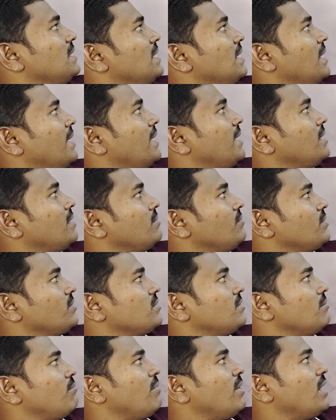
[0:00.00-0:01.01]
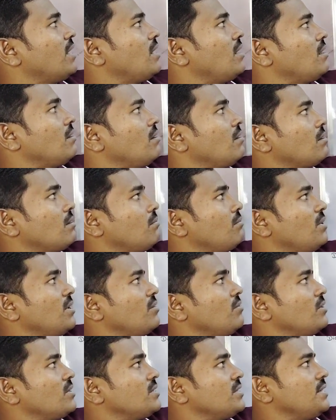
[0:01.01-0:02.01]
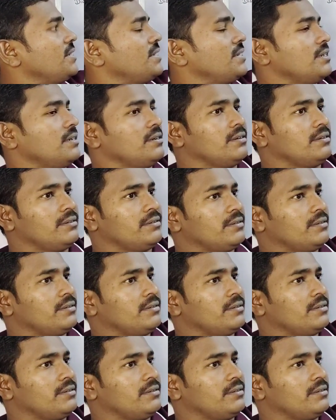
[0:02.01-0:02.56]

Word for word: ఇన్ లైన్ విత్ ద బ్యారెల్ డాటమ్ లైన్ వాజ్ ఎయిటీన్